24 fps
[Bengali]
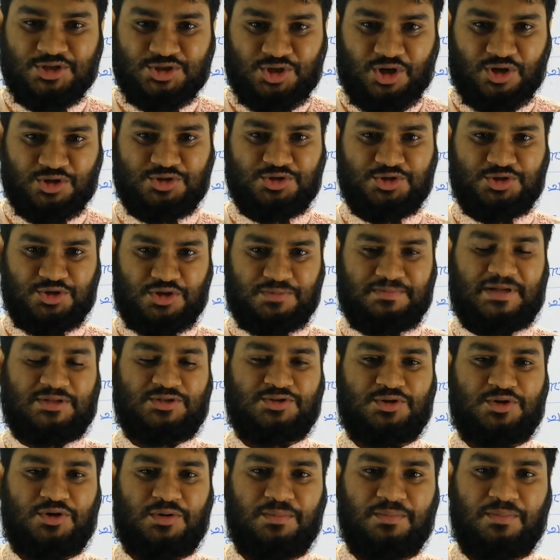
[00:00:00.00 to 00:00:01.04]
সংযোজক
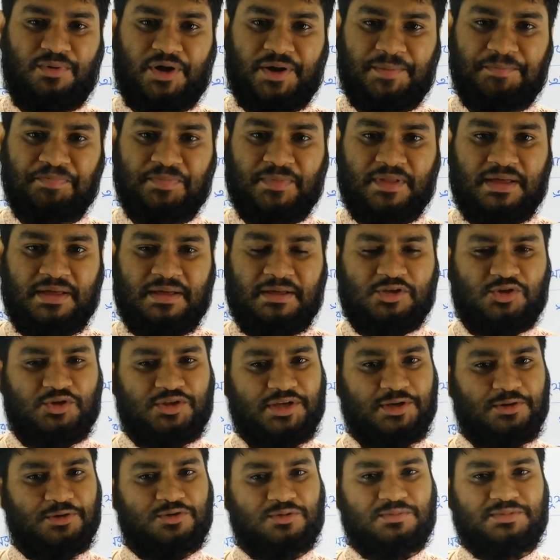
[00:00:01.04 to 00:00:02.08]
বাচক অব্যয়
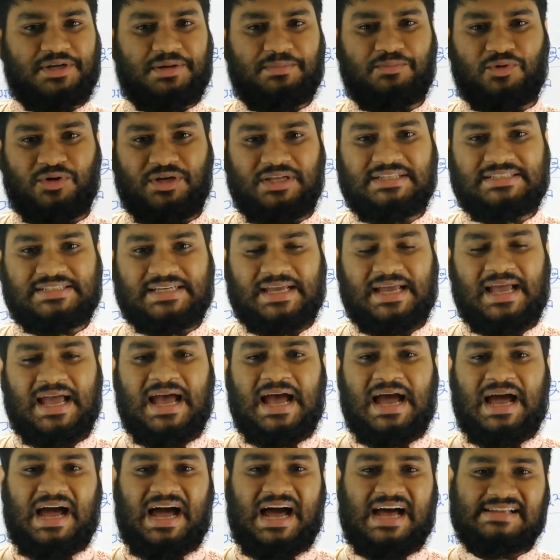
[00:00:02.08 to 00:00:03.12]
যদি এরকমটা বলি যে
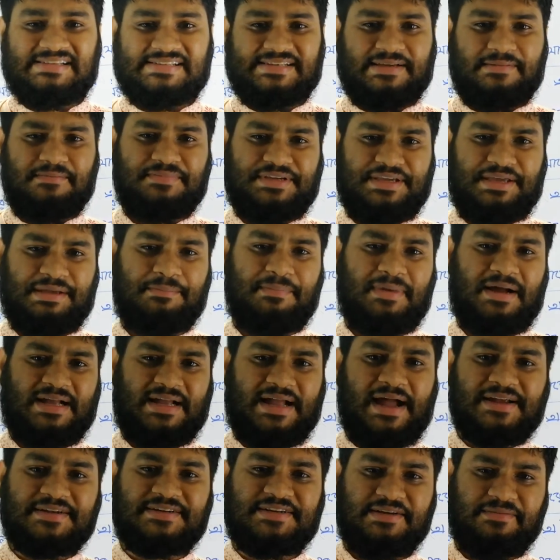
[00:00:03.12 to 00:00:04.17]
হাসেম কিংবা
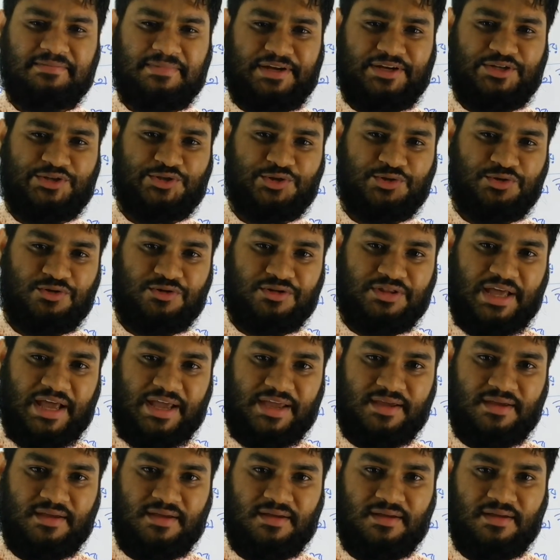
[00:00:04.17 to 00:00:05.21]
কাশেম এর জন্য
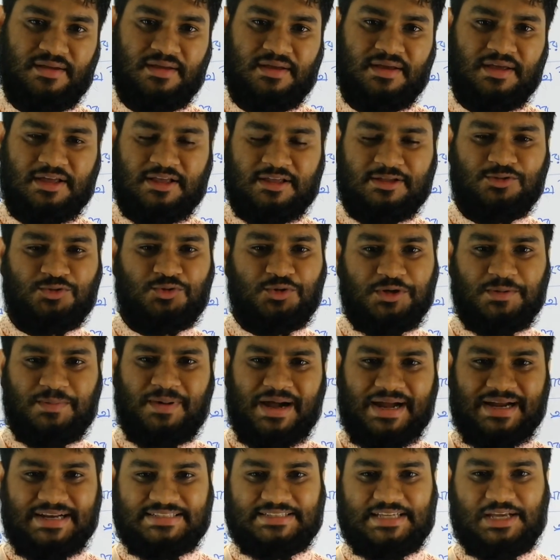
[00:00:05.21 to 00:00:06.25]
দায়ী দুই
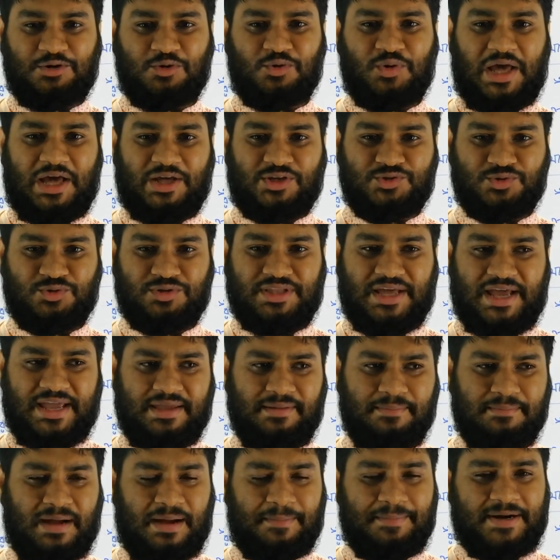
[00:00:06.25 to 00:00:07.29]
ভাইয়ের যে কোনো একজন দায়ী
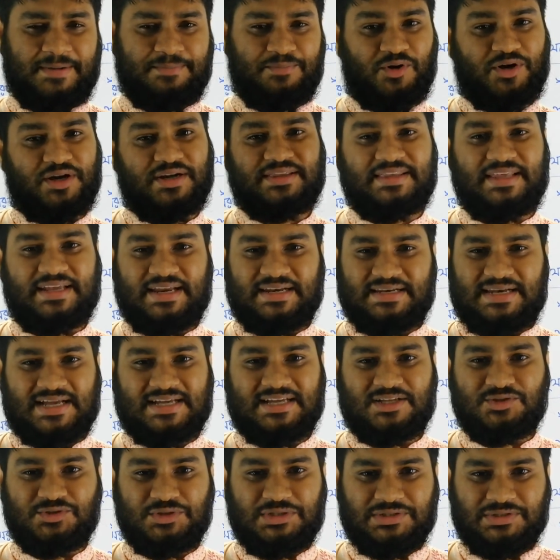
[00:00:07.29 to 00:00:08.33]
বাবার পকেট থেকে
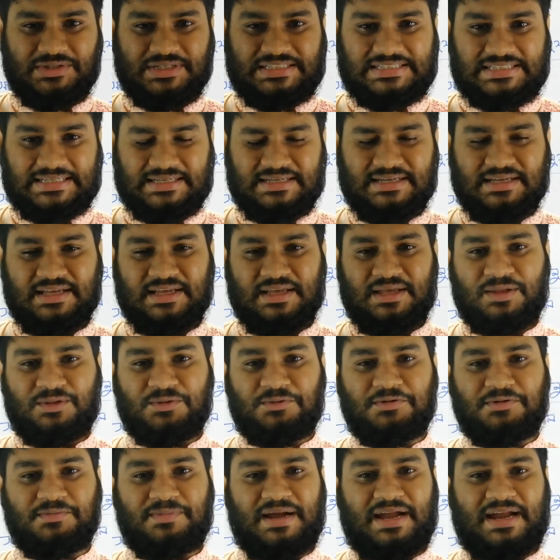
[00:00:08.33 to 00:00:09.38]
টাকা চুরি হয়েছে
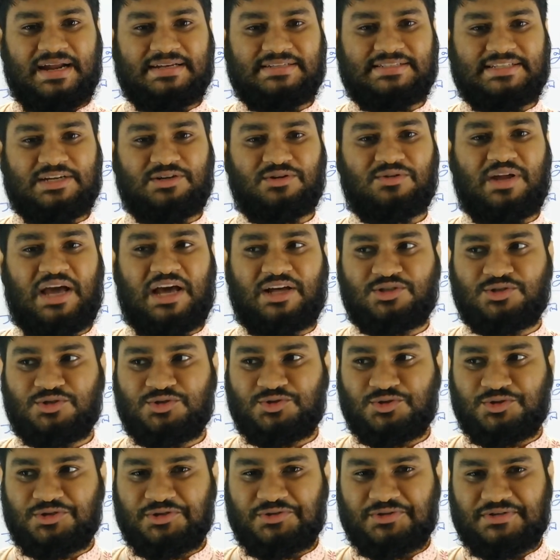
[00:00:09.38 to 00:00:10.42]
দুই ভাইয়ের যে কোনো একজন
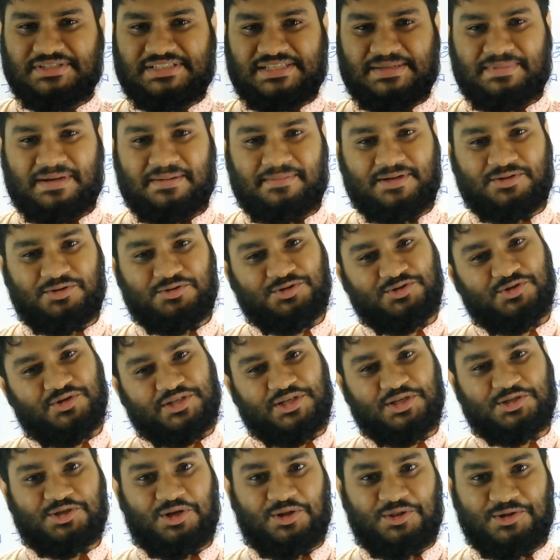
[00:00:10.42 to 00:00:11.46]
চুরি করেছে বাবা
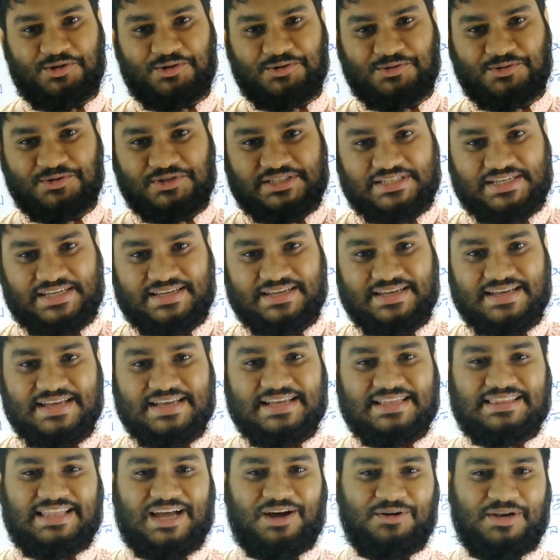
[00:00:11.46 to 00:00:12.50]
দুজনকে সন্দেহ করছে
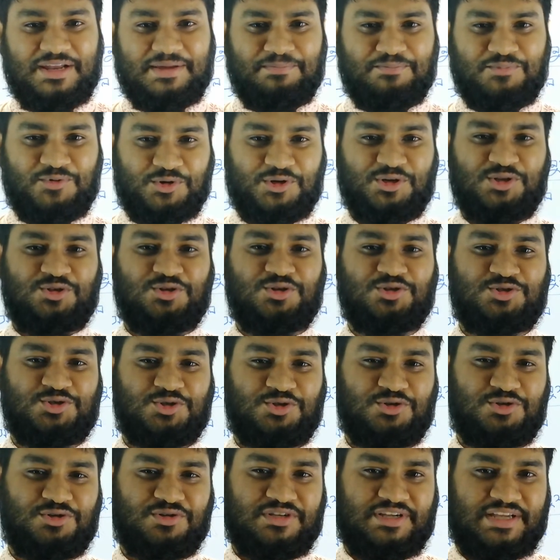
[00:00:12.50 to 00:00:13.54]
তাহলে প্রকৃত
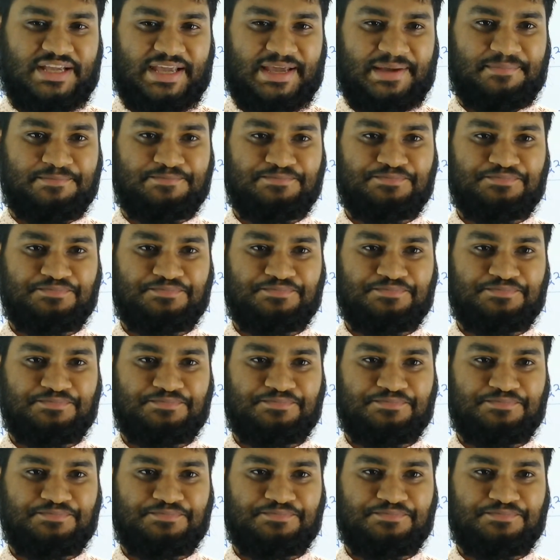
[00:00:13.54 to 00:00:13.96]
চোর কে